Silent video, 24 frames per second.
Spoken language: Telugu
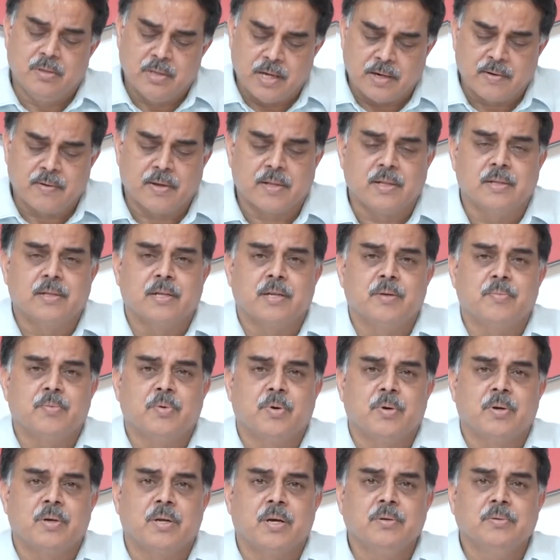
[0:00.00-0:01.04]
ధన్యవాదాలు
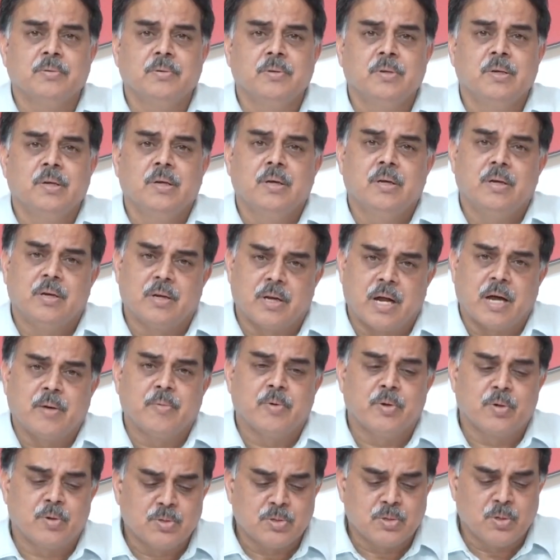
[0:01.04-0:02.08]
తెలుపుకుంటున్నాను
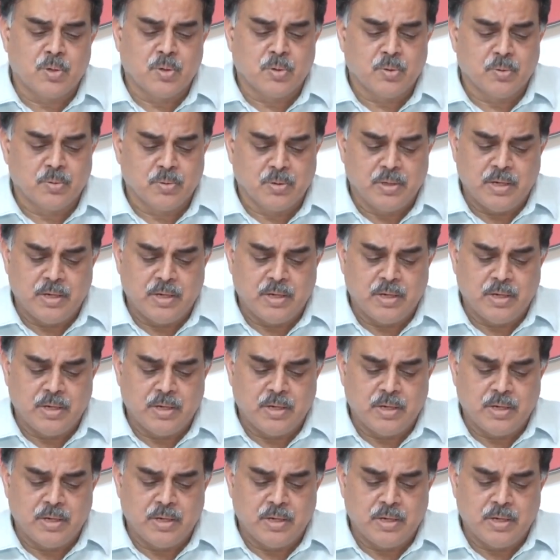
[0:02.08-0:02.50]
రాబోయే రోజుల్లో